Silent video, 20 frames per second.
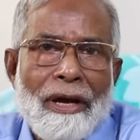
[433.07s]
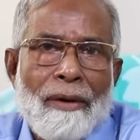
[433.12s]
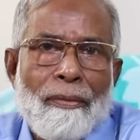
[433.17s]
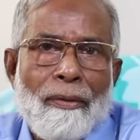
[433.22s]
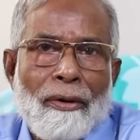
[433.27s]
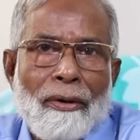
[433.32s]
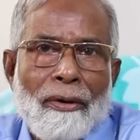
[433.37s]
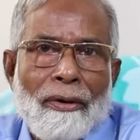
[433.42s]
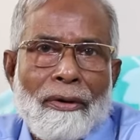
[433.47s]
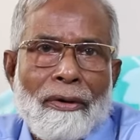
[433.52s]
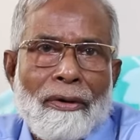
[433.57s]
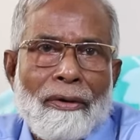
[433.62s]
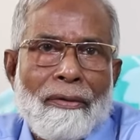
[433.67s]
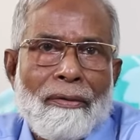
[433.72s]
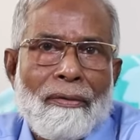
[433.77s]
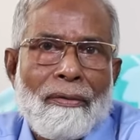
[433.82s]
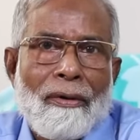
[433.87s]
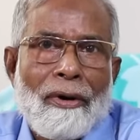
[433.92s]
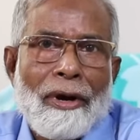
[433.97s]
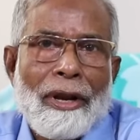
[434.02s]
এবং
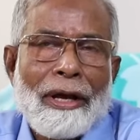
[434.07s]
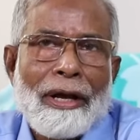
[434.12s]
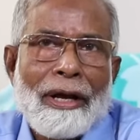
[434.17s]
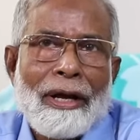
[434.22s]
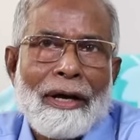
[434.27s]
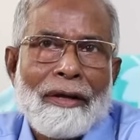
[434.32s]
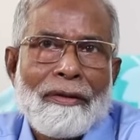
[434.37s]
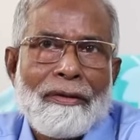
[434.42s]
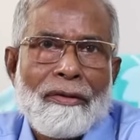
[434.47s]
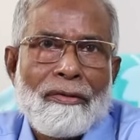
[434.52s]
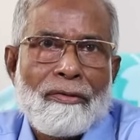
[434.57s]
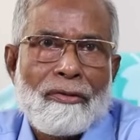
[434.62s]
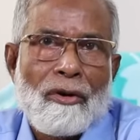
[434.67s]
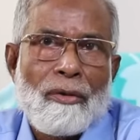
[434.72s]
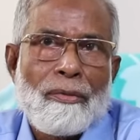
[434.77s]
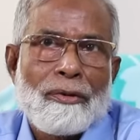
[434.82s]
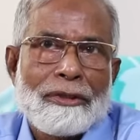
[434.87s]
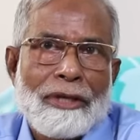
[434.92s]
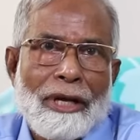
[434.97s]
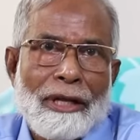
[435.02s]
অনেক কাজ
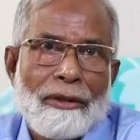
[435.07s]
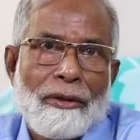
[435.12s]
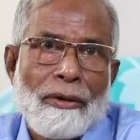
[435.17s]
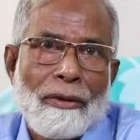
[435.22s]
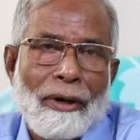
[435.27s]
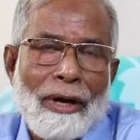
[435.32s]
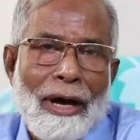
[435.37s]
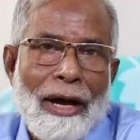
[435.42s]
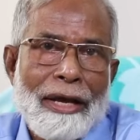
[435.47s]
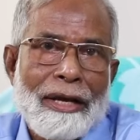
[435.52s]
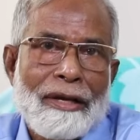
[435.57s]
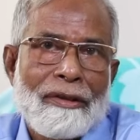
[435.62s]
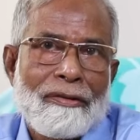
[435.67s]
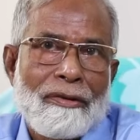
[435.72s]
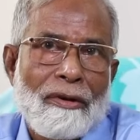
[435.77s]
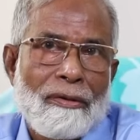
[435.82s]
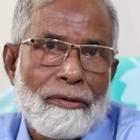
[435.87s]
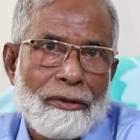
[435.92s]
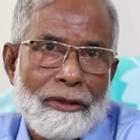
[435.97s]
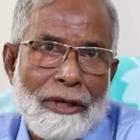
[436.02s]
শ্রমসাধ্য কায়িক
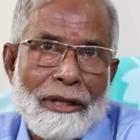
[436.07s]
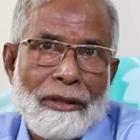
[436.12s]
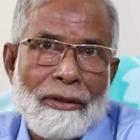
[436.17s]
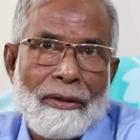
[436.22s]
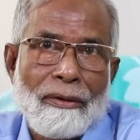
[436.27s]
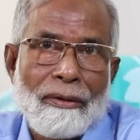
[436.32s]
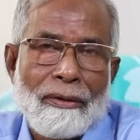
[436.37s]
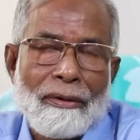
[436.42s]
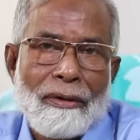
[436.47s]
শ্রমসাধ্য